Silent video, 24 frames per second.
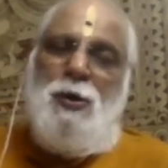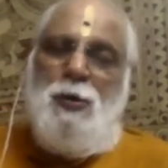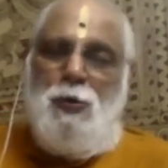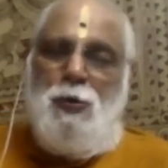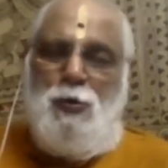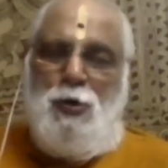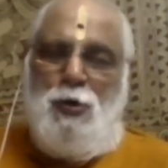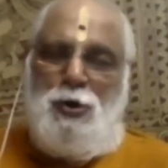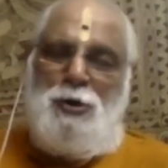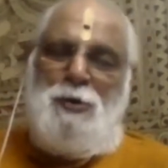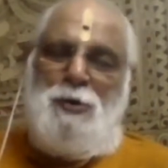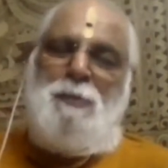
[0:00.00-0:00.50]

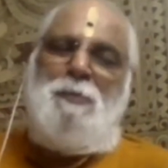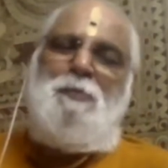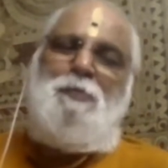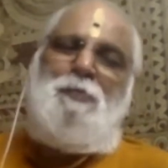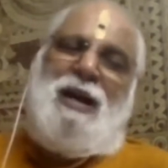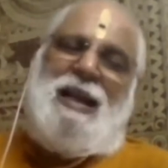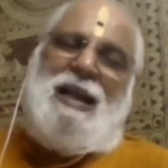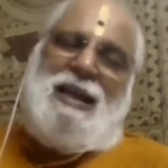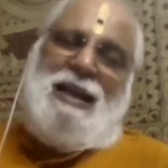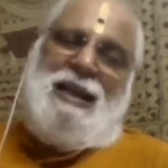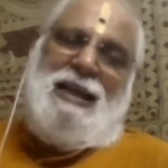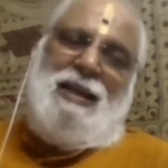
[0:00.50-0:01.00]

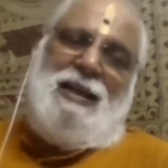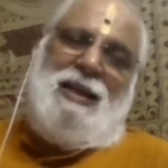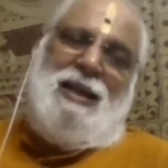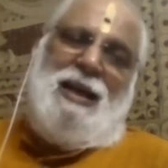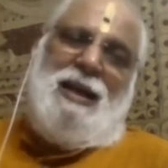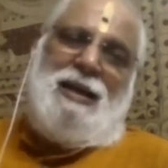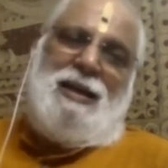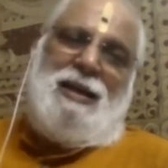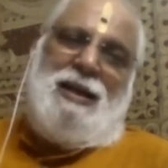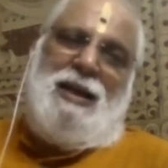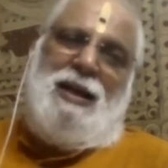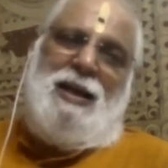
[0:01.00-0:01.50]

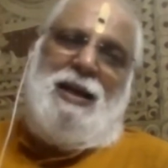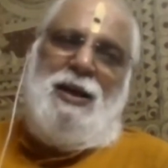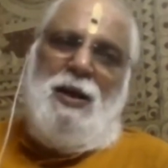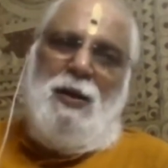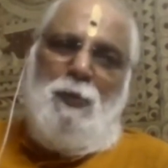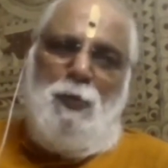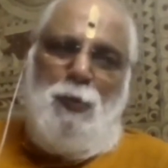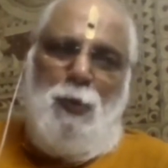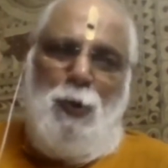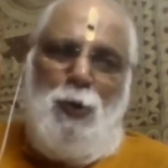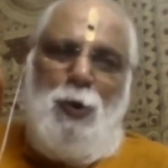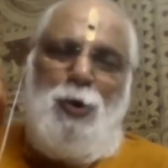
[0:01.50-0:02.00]
கொடும்பறைனாக்க
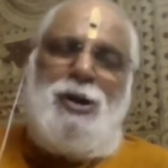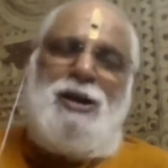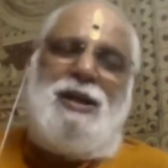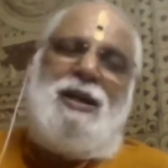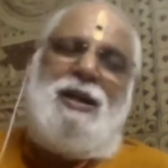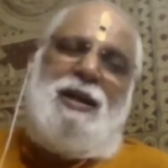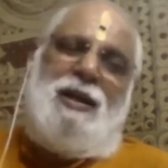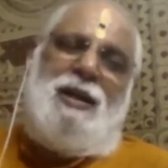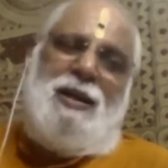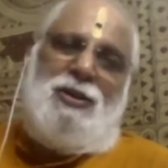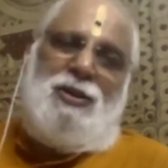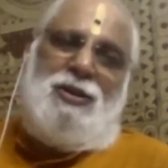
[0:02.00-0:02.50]

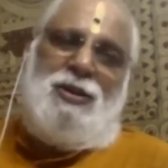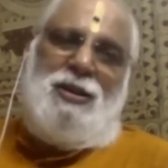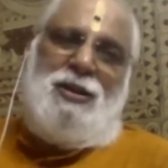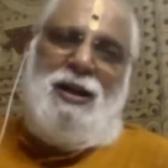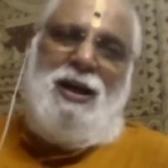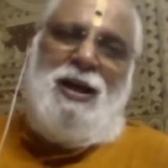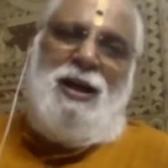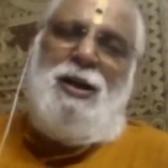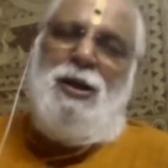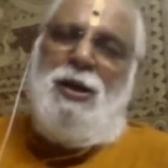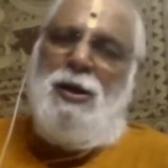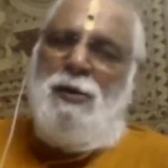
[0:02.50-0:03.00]
போர்க்களத்துல
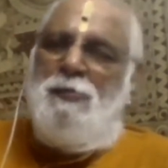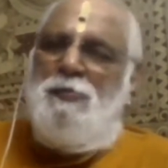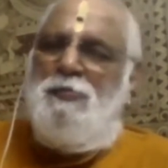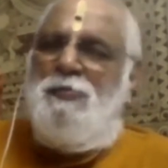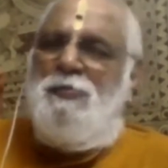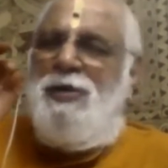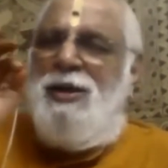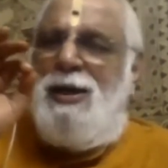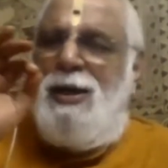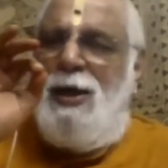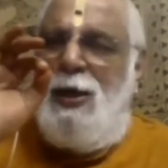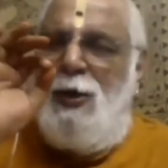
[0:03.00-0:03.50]

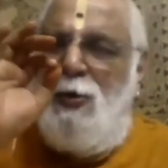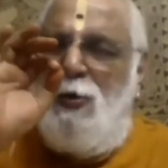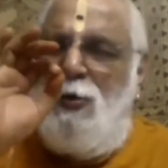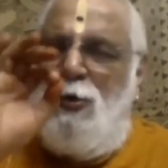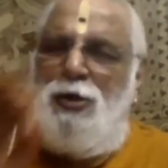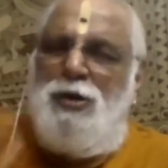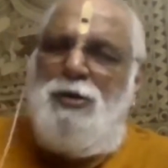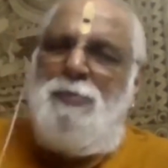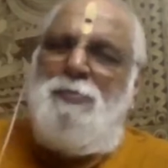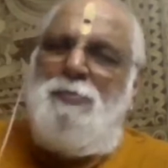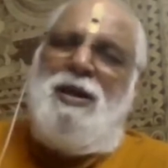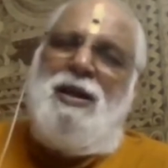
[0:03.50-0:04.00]
மிக
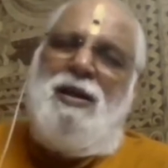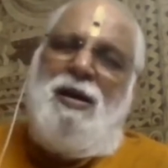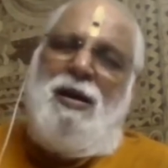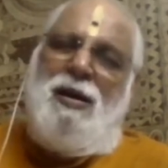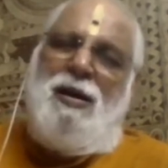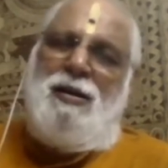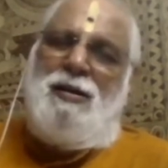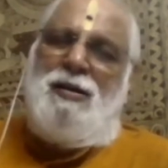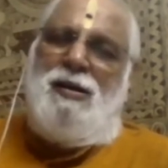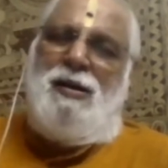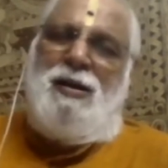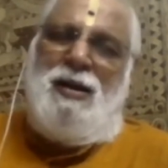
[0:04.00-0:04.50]

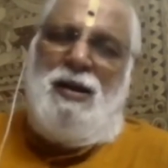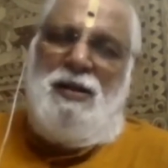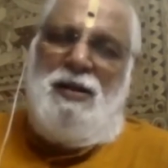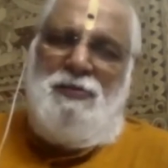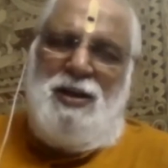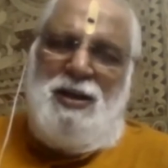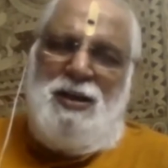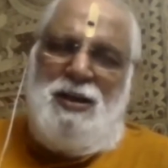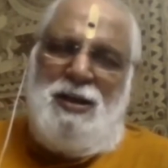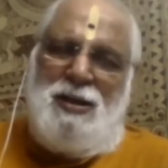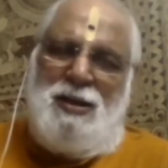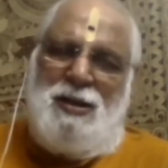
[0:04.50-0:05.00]
கொடுமையான
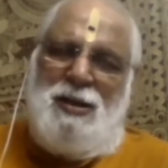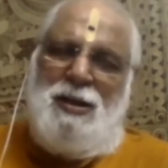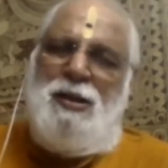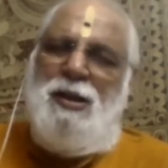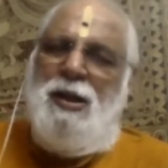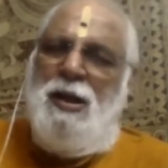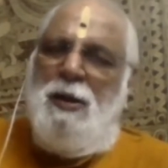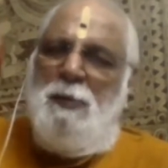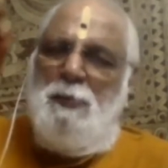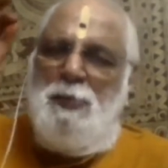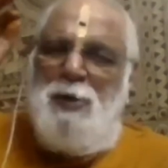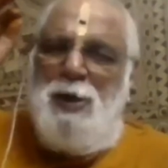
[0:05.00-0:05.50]
அளவினுக்கு
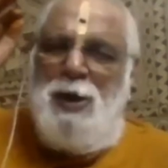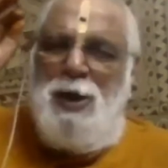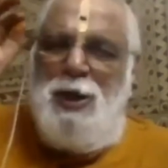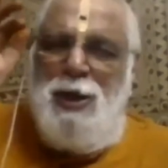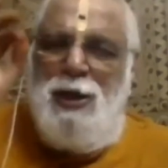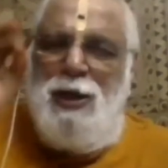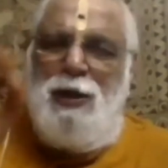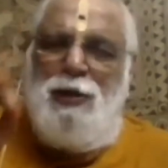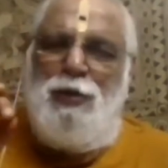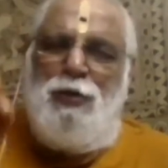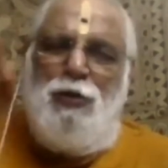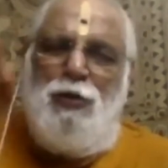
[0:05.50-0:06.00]

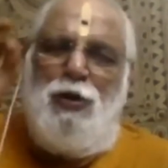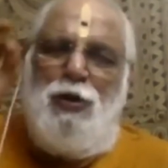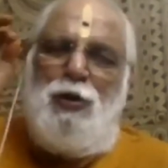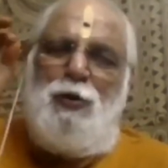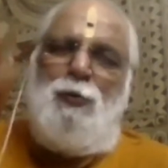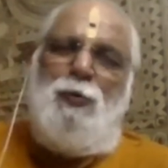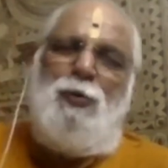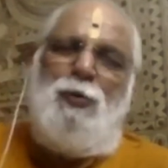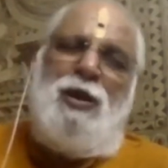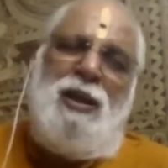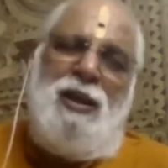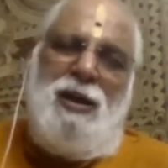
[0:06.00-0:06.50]
பெரியதோர்
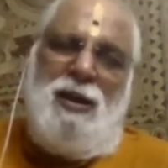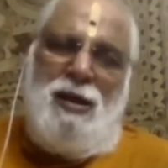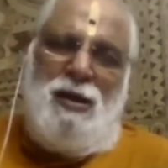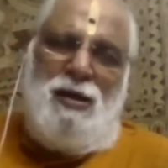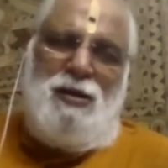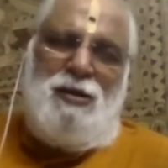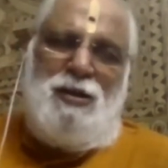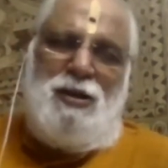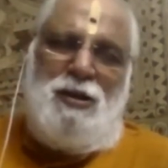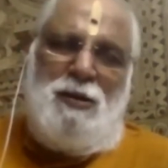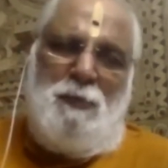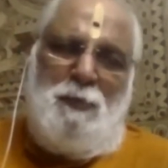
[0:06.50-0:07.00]
ஒலியை
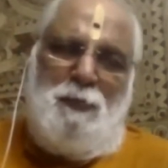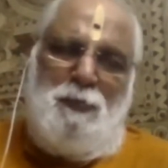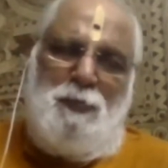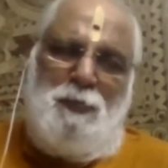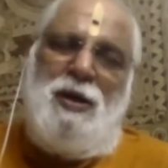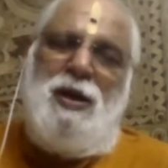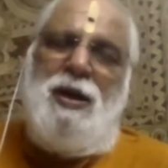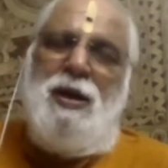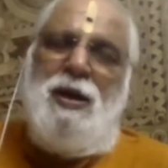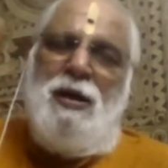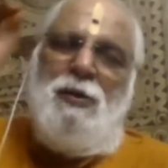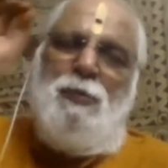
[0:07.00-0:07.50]
எழுப்பி
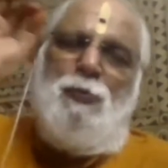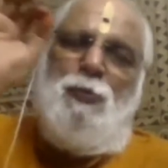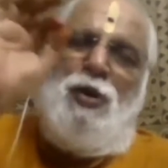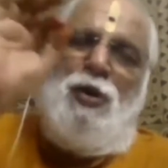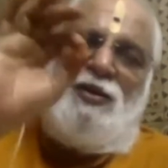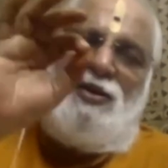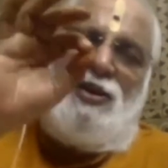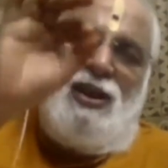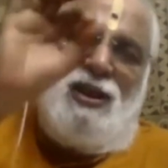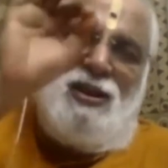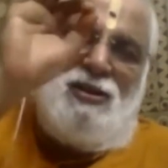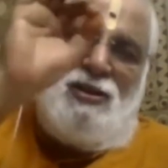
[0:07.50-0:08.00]

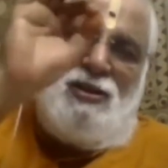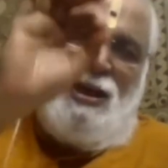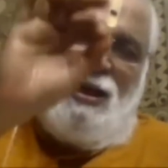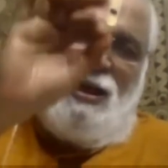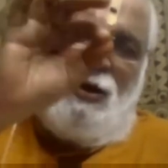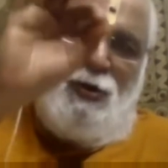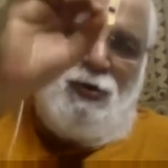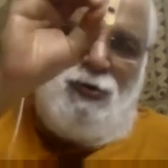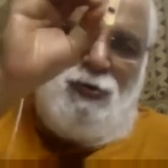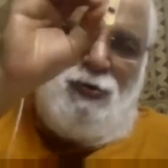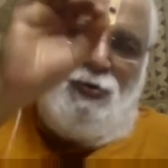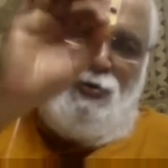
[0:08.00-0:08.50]
ஓசை
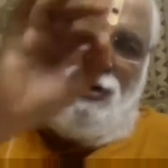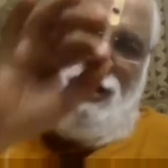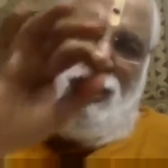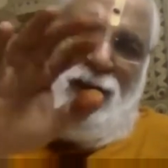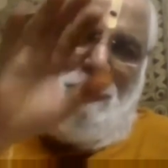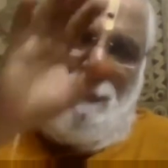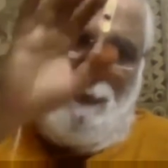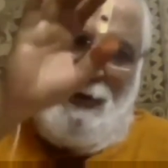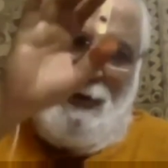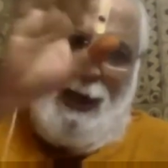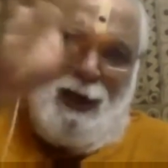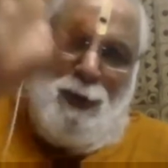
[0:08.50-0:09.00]
தரக்கூடிய
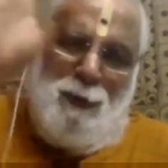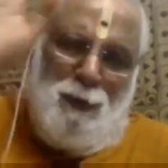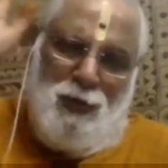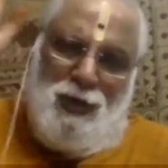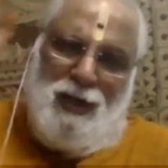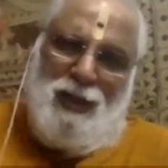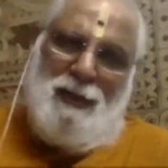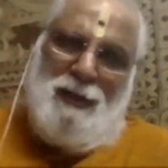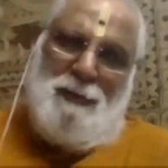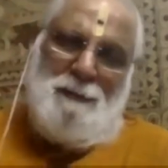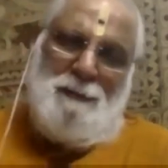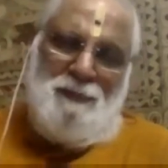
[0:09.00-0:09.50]
பறை
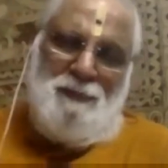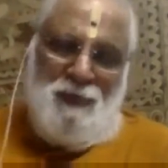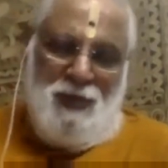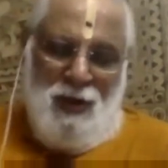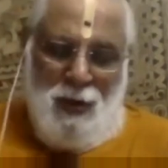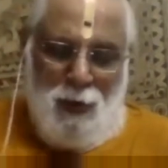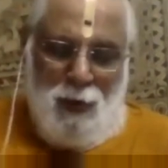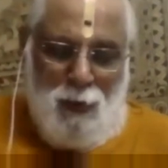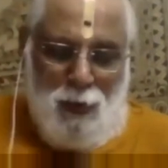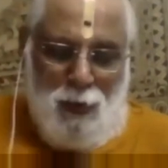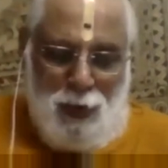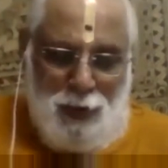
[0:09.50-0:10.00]
ஒலி
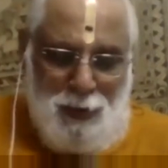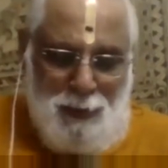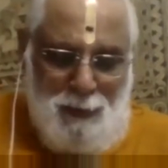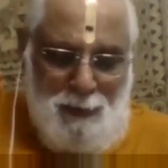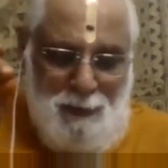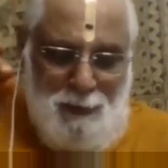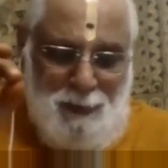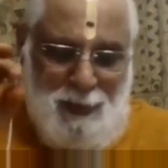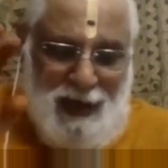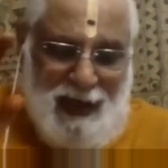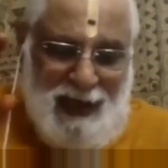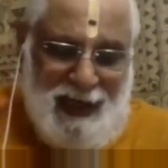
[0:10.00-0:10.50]

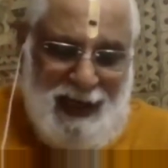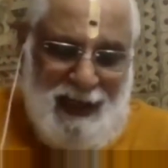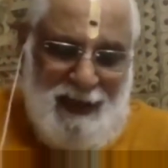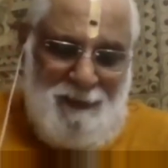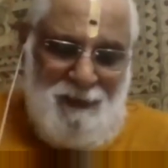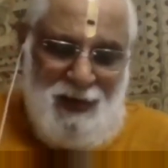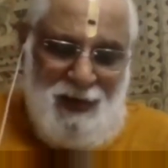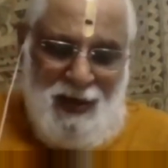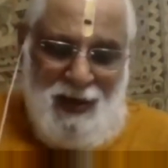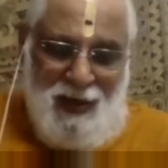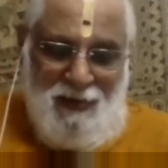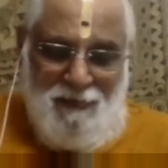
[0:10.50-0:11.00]
கொடும்பறை
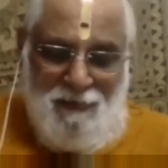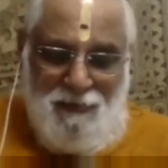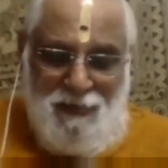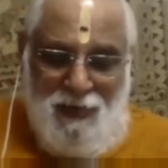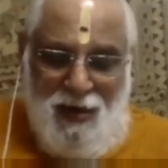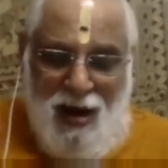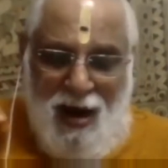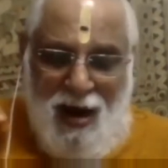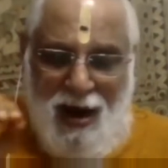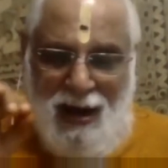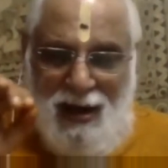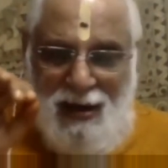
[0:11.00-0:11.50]

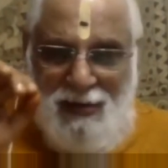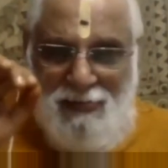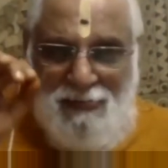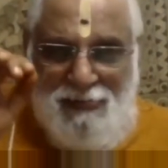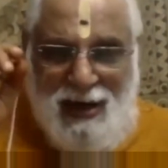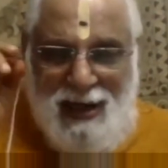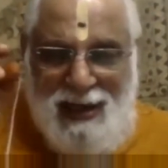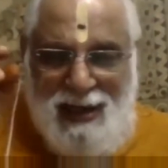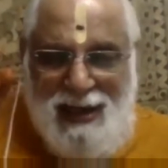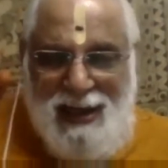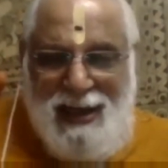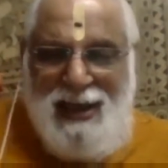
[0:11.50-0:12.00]
வால்
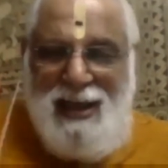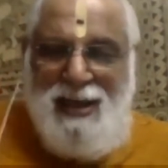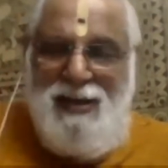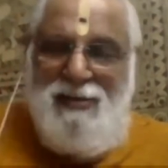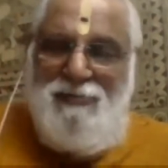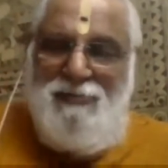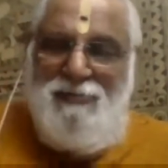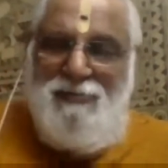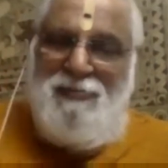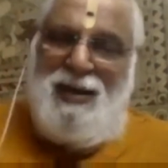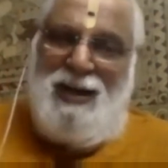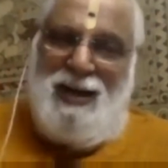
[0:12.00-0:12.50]
வளை
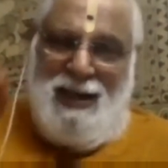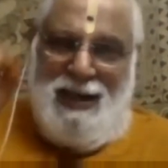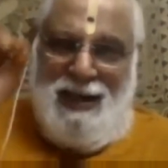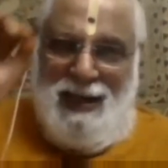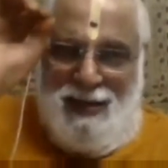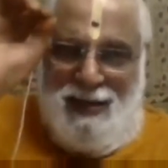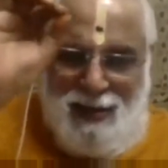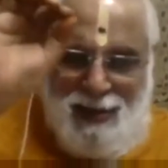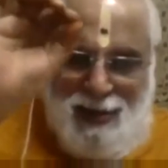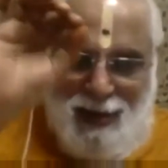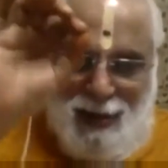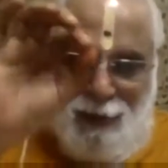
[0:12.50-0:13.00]

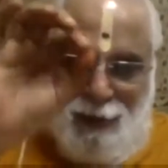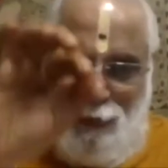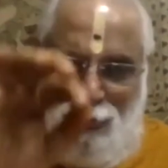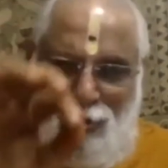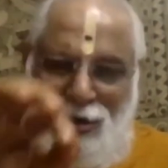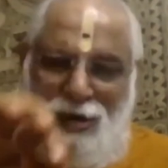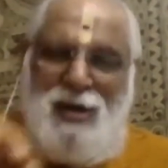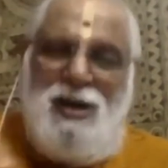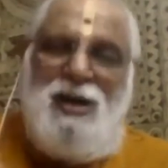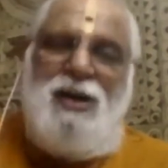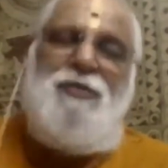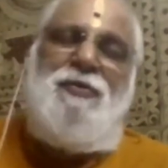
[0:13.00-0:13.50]
வளைன்றது அது ஒரு
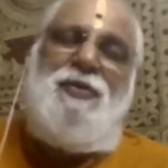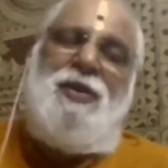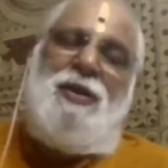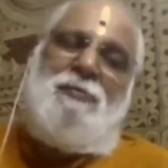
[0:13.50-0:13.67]
கருவி